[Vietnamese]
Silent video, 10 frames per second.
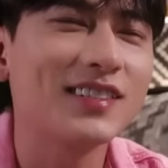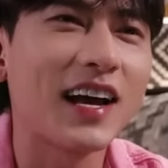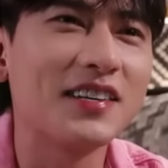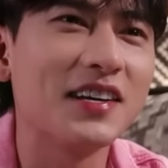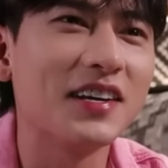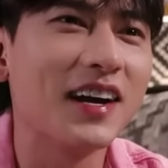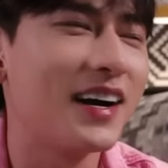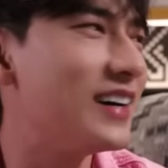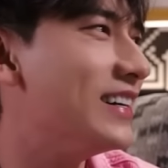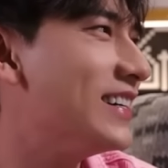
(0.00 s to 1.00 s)
Tại vì
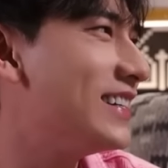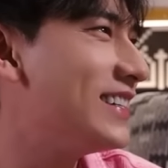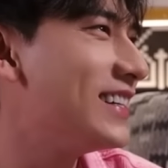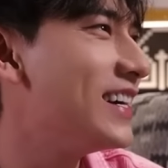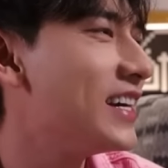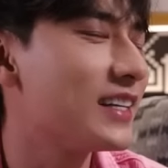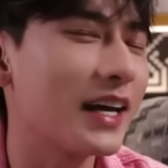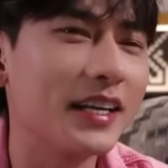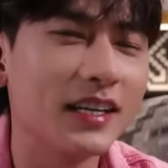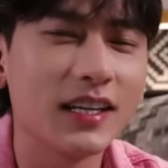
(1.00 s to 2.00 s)
à,
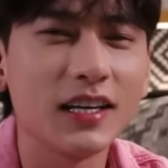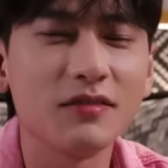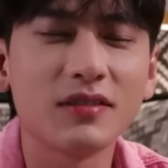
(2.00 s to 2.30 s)
tại vì thì